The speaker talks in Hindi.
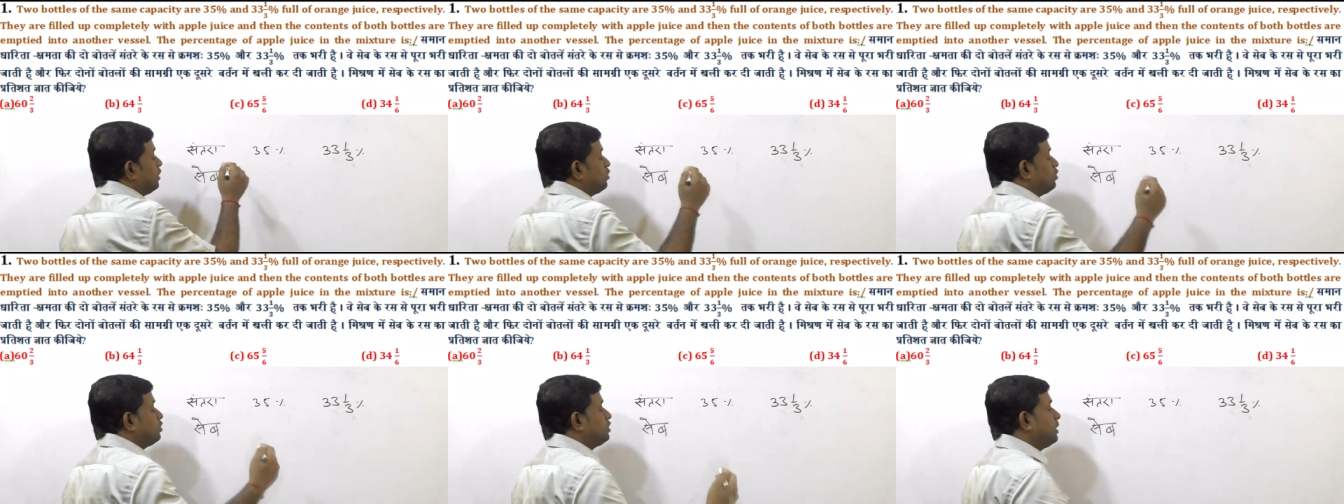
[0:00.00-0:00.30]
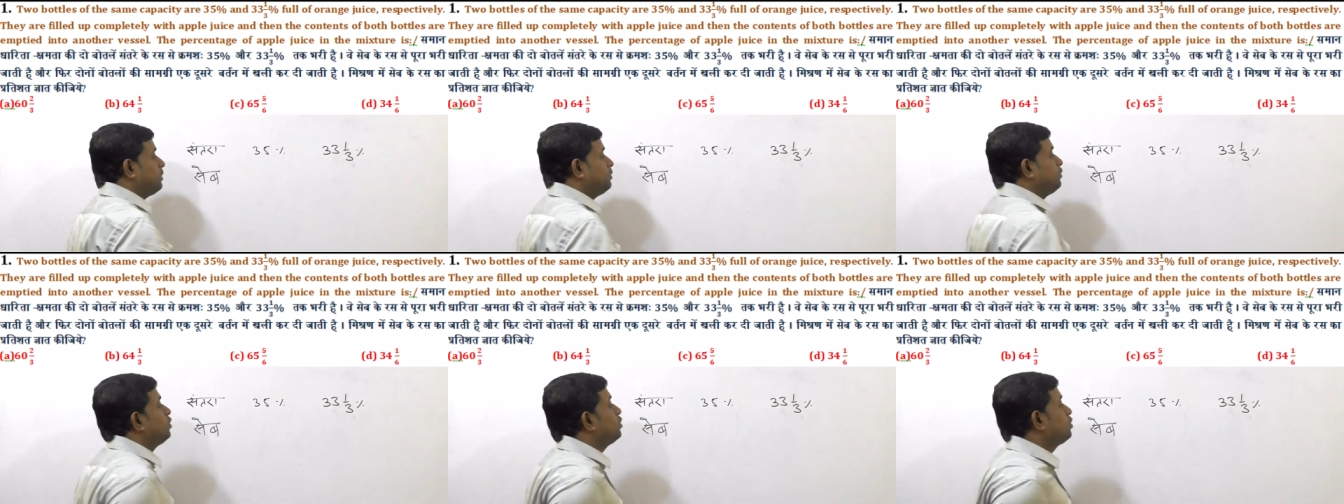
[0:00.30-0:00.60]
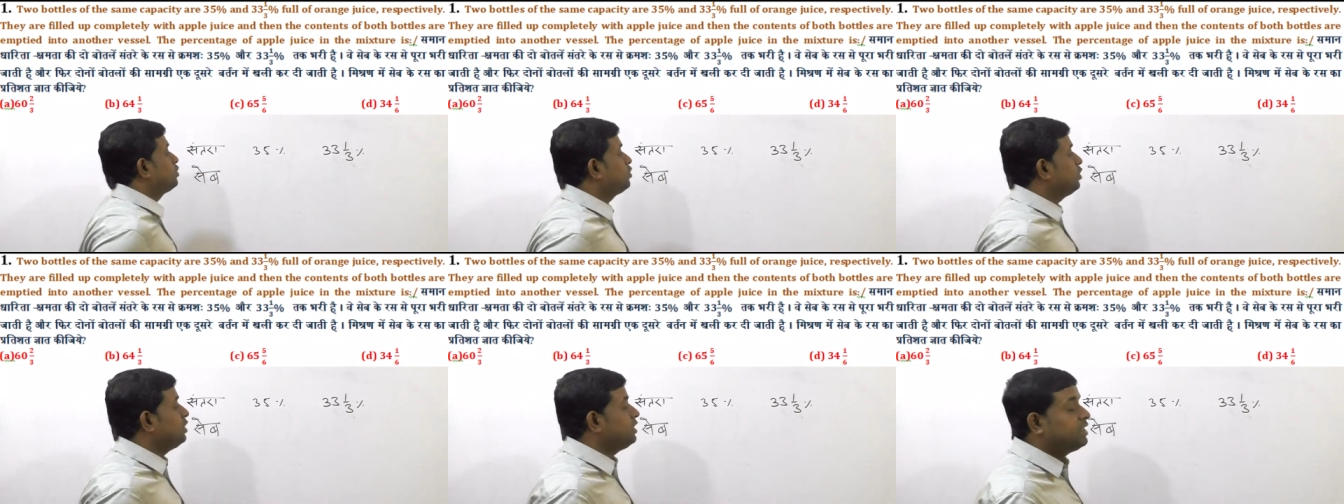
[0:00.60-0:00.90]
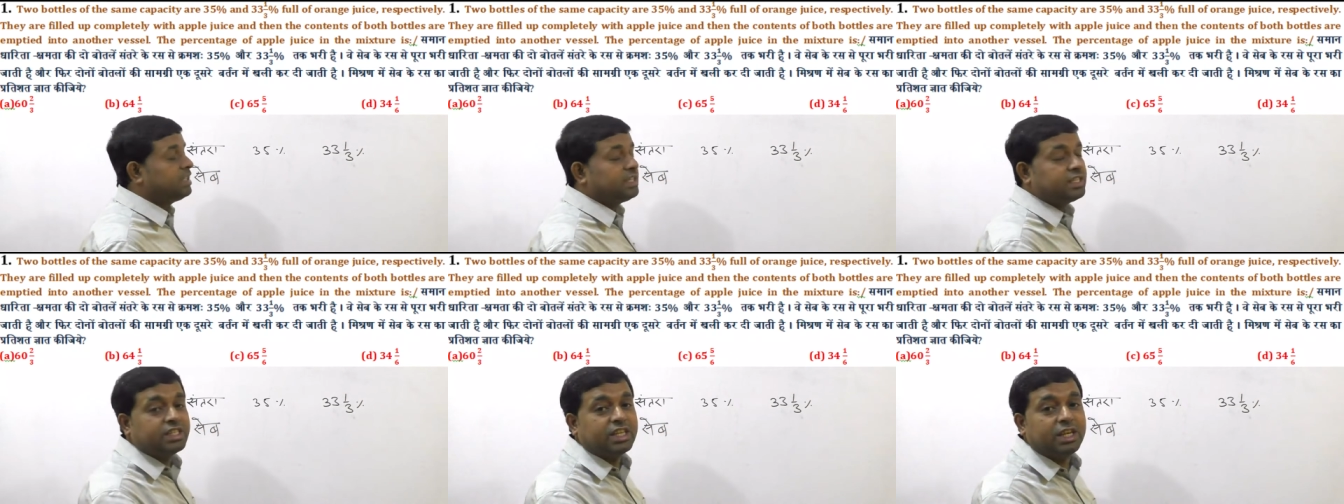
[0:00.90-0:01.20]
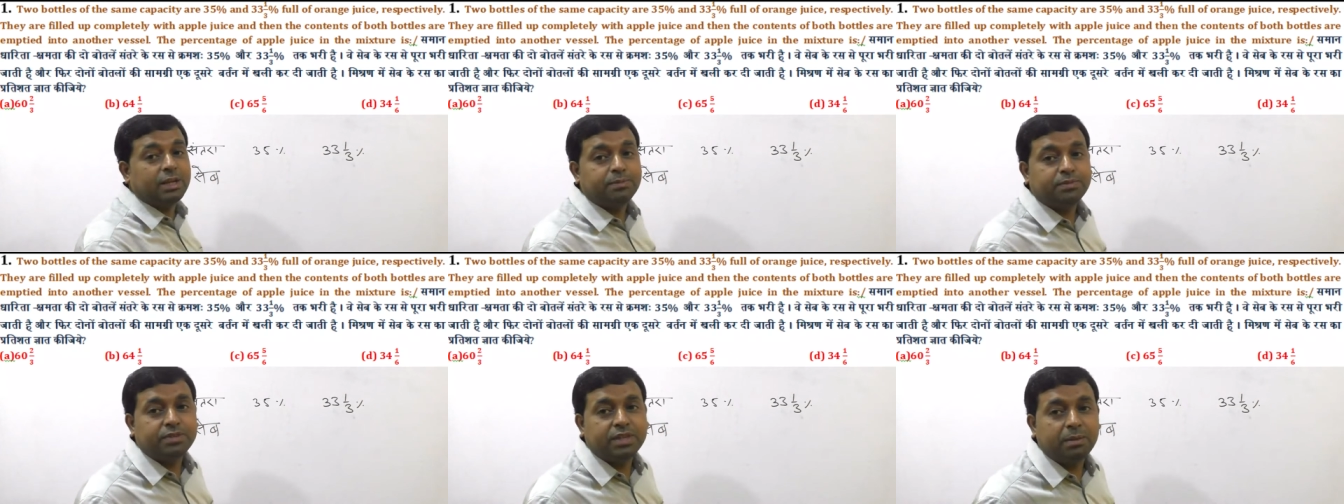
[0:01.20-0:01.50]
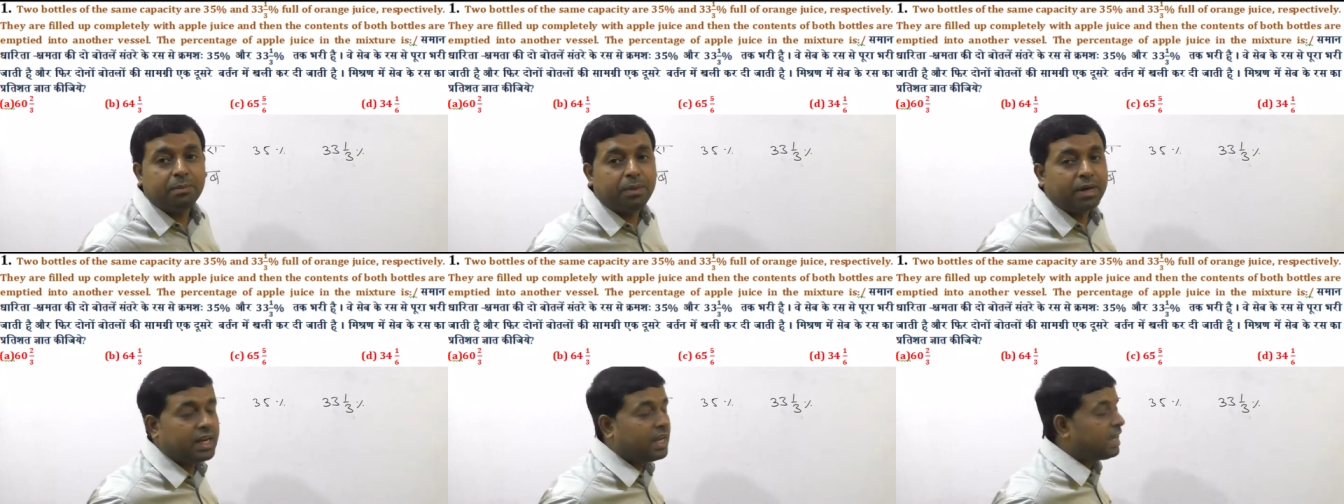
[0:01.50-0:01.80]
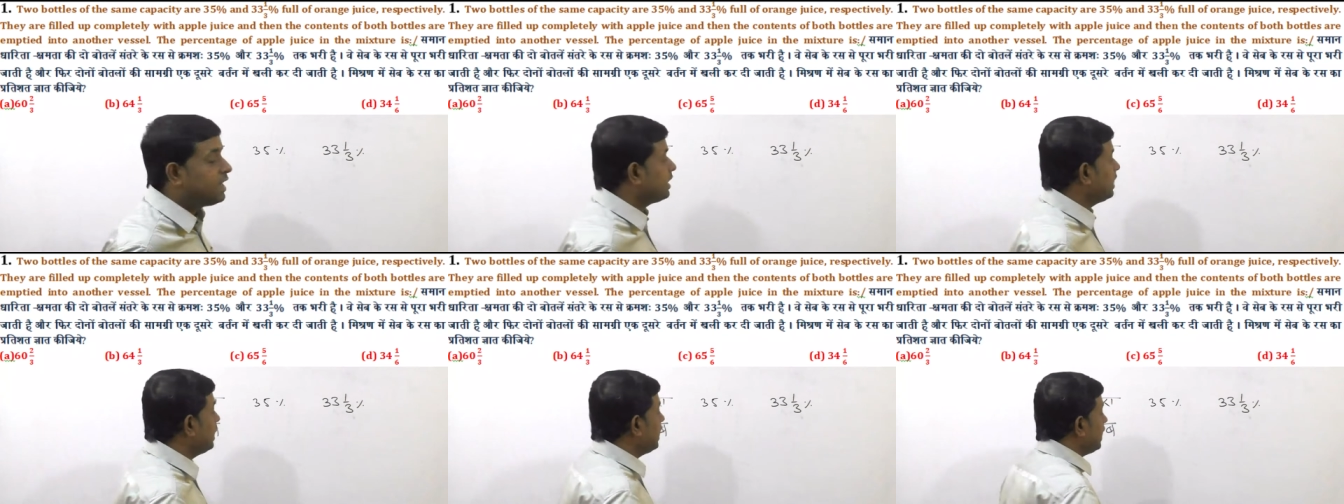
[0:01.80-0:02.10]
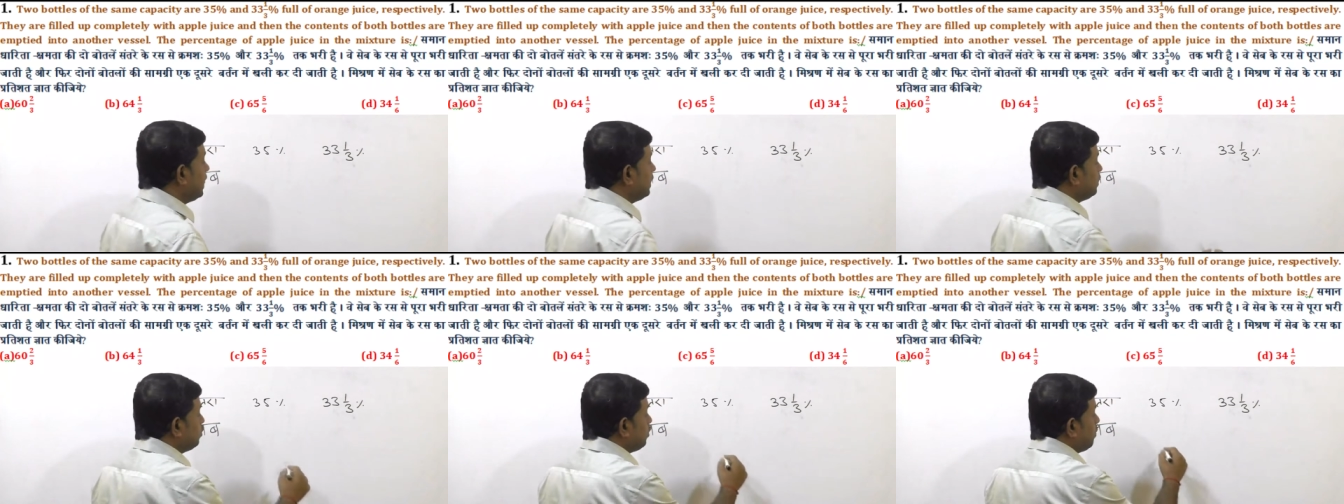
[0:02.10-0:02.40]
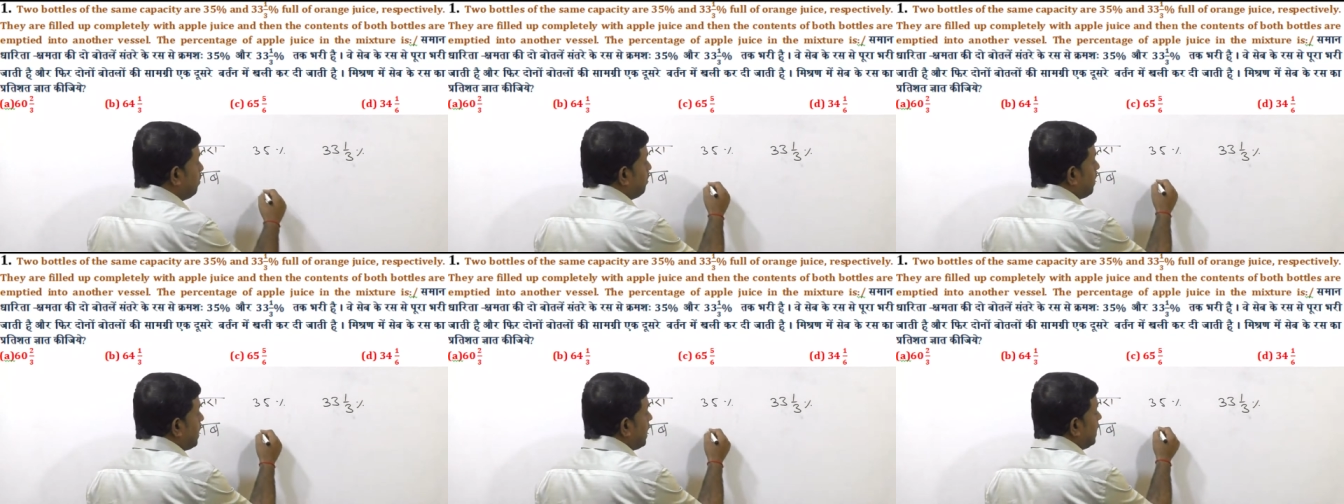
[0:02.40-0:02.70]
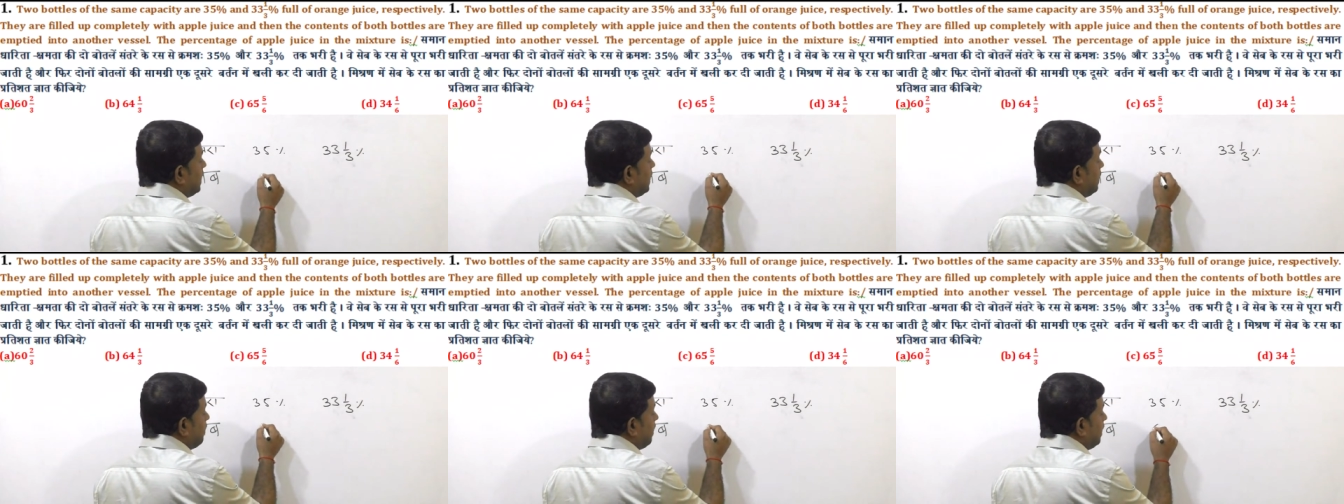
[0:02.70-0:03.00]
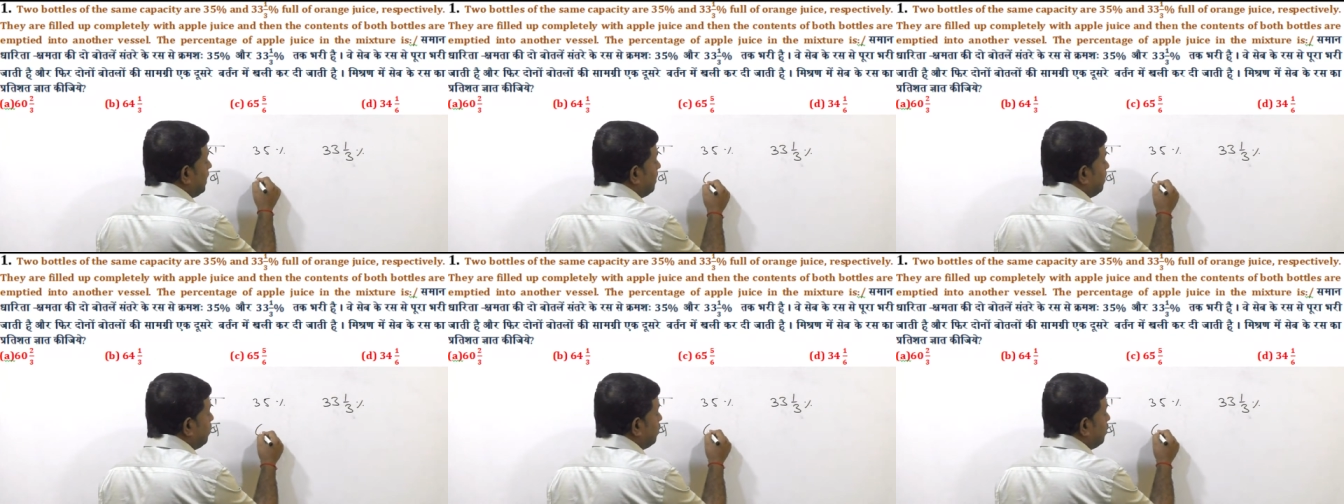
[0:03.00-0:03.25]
तो जब दोस्तों इसे सेब से भरा गया तो पहले वाले